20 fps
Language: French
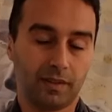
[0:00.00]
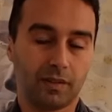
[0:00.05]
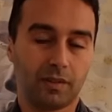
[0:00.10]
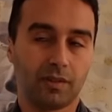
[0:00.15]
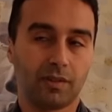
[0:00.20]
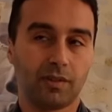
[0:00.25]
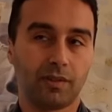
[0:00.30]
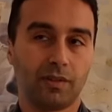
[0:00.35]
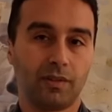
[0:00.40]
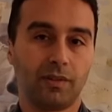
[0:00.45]

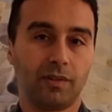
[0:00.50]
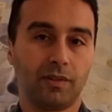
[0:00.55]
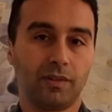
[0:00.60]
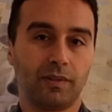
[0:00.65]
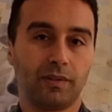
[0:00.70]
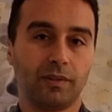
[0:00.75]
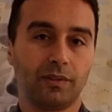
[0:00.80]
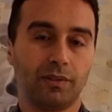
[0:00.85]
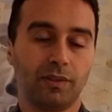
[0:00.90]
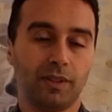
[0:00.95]

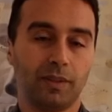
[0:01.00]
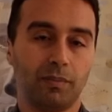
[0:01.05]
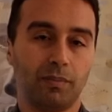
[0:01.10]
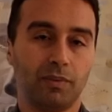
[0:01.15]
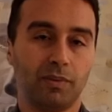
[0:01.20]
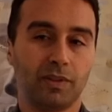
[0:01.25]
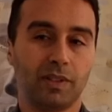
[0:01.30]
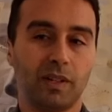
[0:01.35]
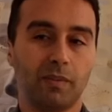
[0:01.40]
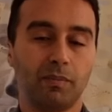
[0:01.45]
Sans donner
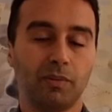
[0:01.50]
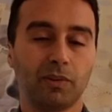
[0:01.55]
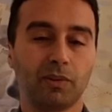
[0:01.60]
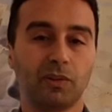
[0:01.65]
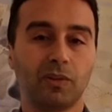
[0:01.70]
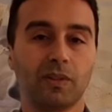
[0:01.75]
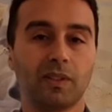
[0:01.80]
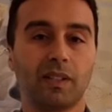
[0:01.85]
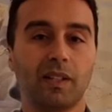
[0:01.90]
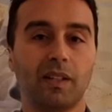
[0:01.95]
plus
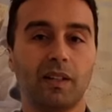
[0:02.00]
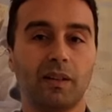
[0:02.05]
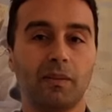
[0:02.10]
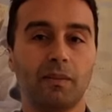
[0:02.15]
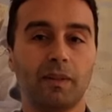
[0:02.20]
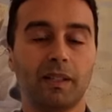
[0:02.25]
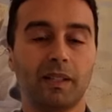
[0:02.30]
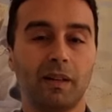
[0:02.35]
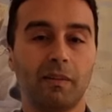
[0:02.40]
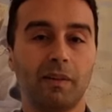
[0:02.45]
d'importance à
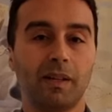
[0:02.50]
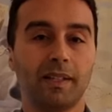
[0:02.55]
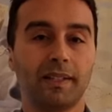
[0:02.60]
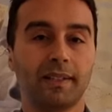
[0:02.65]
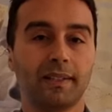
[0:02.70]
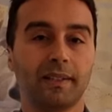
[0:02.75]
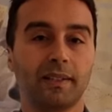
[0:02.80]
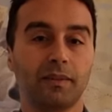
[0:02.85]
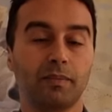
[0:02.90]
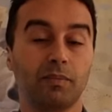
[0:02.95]

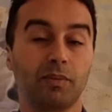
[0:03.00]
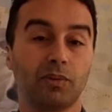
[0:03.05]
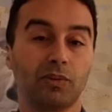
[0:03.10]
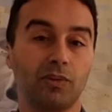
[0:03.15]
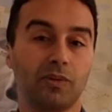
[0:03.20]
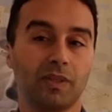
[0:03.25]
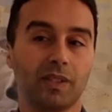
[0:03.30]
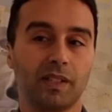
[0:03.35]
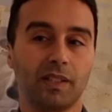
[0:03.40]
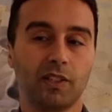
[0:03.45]
MetaMask,
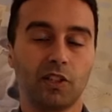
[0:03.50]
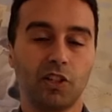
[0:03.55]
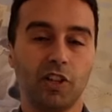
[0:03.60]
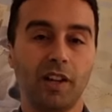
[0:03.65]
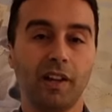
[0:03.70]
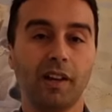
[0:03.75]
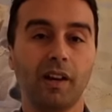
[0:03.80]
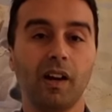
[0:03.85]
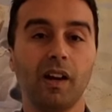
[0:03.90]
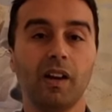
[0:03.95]
pourtant c'est
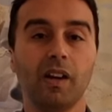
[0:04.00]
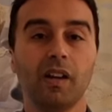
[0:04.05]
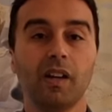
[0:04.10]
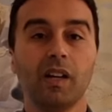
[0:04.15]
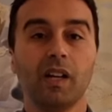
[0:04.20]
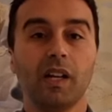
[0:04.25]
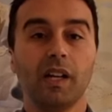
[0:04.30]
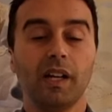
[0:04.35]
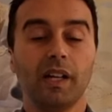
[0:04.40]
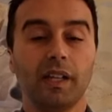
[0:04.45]
cher.
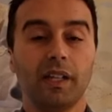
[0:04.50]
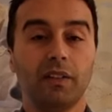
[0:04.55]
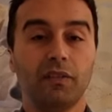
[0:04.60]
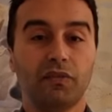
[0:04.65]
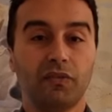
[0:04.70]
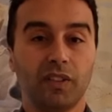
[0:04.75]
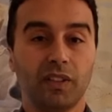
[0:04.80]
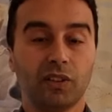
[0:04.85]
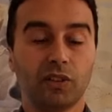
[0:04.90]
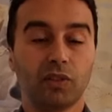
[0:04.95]
Et le
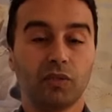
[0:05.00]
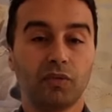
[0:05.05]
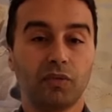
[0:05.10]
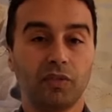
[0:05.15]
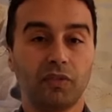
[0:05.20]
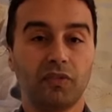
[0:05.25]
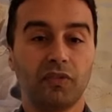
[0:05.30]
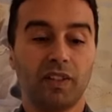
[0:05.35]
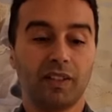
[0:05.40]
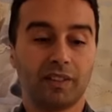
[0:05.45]
fait que vous
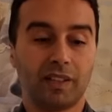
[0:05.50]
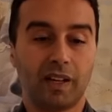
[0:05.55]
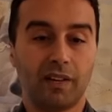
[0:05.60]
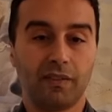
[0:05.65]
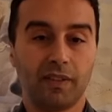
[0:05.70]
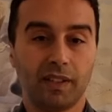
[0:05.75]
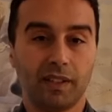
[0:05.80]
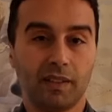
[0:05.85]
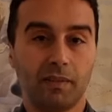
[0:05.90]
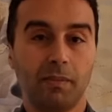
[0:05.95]
le faites
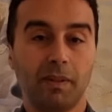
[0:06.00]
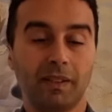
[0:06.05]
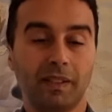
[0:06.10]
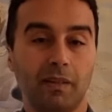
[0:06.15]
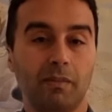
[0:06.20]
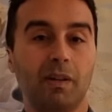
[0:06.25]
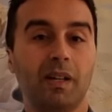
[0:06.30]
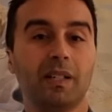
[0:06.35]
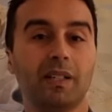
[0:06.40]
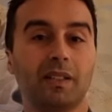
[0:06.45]
avec
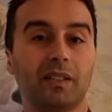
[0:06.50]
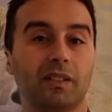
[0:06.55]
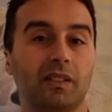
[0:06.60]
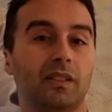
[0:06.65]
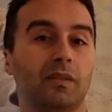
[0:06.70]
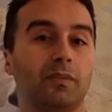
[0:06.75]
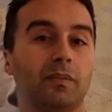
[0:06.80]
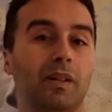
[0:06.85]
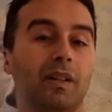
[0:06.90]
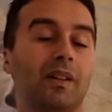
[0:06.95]

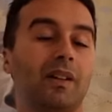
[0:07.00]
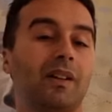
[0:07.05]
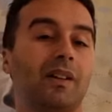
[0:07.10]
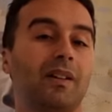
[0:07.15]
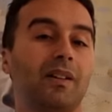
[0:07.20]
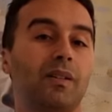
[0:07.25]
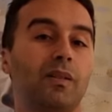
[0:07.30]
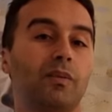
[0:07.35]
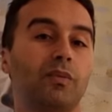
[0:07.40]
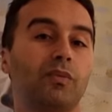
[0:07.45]
MetaMask,
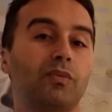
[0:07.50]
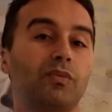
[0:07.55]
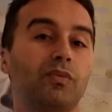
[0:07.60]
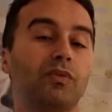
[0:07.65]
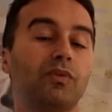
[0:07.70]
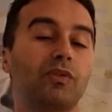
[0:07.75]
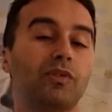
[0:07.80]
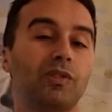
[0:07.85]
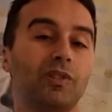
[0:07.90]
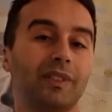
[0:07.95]
bah,
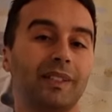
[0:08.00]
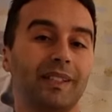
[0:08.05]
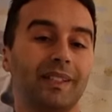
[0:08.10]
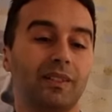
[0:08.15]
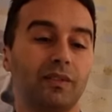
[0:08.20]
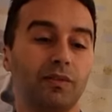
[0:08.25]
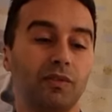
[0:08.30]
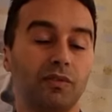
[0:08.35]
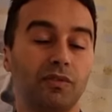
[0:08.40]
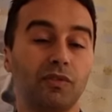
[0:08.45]
vous,
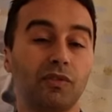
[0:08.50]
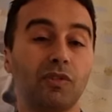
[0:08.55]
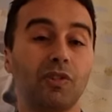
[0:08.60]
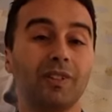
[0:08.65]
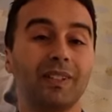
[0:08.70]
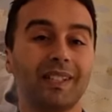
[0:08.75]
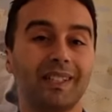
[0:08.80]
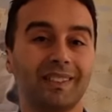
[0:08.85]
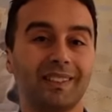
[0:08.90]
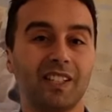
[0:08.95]
vous vous
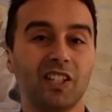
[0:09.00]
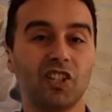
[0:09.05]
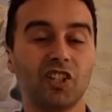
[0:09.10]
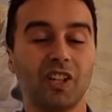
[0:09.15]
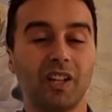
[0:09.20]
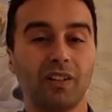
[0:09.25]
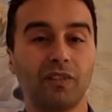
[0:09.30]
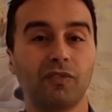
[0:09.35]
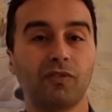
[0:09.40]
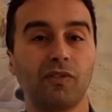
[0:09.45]
connectez
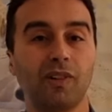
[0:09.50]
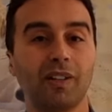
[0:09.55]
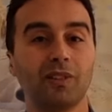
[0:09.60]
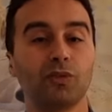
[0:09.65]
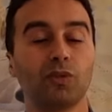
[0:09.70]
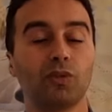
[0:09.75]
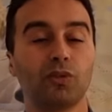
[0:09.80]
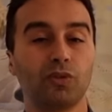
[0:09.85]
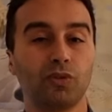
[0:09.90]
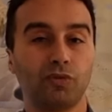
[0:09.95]
chaque fois
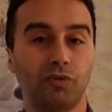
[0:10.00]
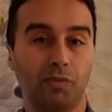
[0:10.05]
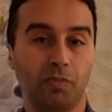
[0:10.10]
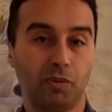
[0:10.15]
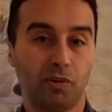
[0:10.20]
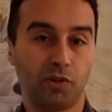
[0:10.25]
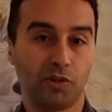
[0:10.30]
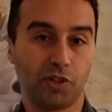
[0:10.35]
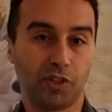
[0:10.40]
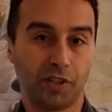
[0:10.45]
dans le nouveau
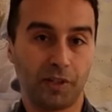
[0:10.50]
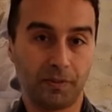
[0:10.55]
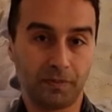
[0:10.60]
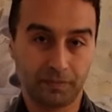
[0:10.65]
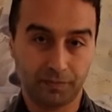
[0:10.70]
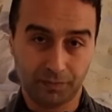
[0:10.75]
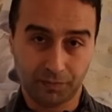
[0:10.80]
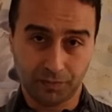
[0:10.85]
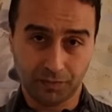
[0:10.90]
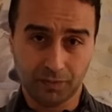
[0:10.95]
projet.